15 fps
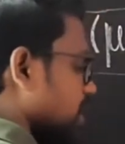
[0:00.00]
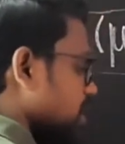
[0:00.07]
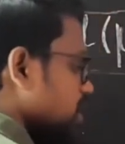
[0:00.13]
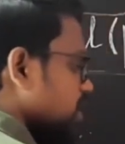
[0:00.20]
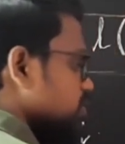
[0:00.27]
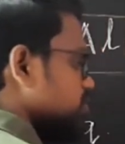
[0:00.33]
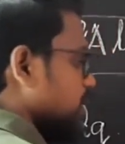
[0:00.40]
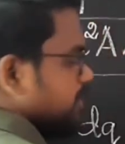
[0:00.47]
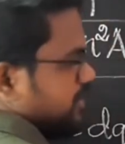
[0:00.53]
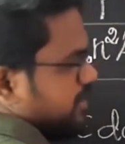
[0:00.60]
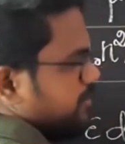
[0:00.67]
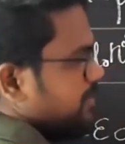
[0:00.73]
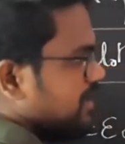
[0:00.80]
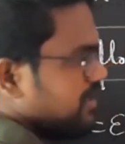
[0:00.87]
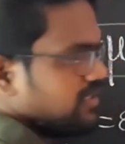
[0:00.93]
தான் ஸோ அப்போ அதை
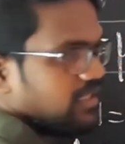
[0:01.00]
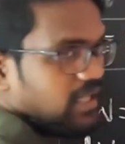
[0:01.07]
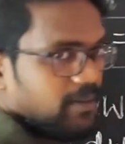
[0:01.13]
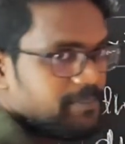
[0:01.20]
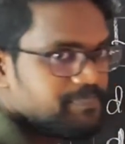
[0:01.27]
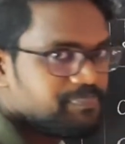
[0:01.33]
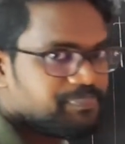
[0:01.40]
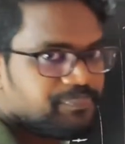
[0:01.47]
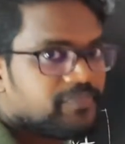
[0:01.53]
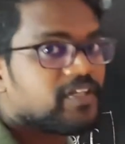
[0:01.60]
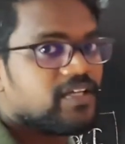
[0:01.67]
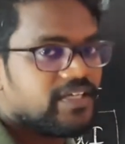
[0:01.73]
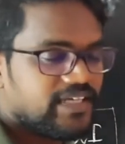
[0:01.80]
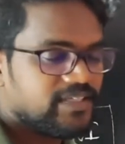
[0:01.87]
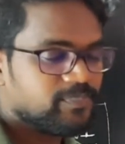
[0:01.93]
எப்படி எழுதலாம்
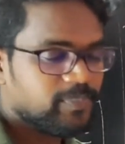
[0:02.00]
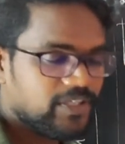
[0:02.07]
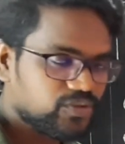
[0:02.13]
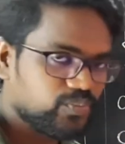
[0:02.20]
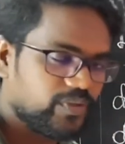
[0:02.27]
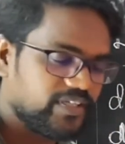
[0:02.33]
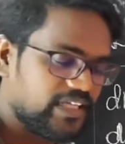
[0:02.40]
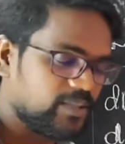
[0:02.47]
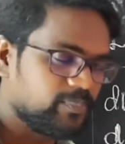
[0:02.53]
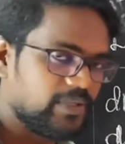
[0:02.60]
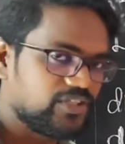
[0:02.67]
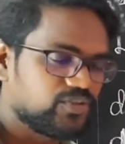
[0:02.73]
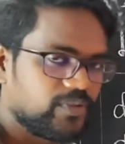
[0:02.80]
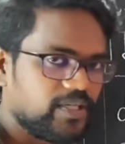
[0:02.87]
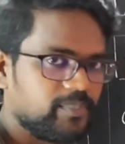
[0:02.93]
n பிளஸ் என்
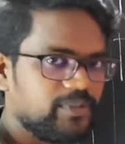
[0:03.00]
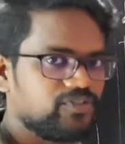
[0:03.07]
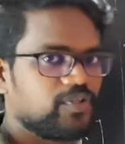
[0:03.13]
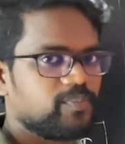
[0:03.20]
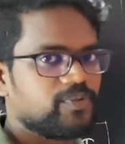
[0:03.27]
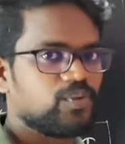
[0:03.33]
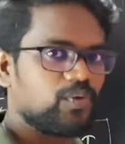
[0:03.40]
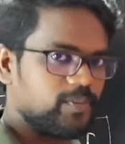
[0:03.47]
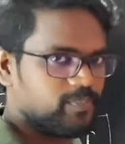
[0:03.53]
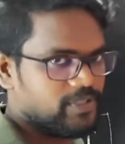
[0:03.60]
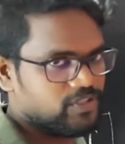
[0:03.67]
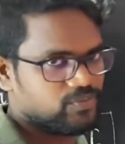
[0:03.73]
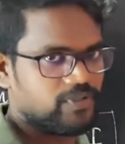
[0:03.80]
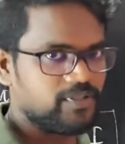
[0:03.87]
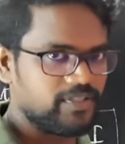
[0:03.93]
பிளஸ் ஒன் அப்படின்னு சொல்லும்போது ஒன்
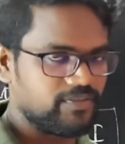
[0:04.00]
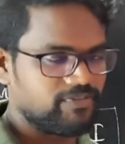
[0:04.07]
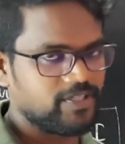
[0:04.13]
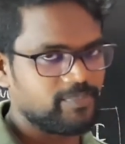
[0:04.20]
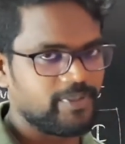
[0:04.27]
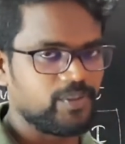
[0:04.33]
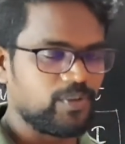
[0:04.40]
பிளஸ் ஒன் பை